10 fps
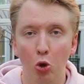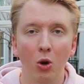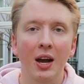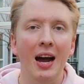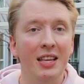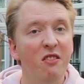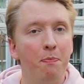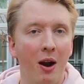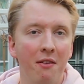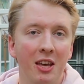и только они
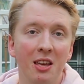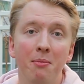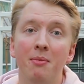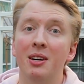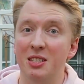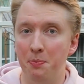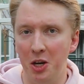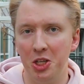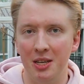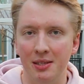вправе им
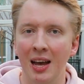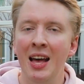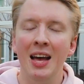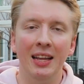распоряжаться.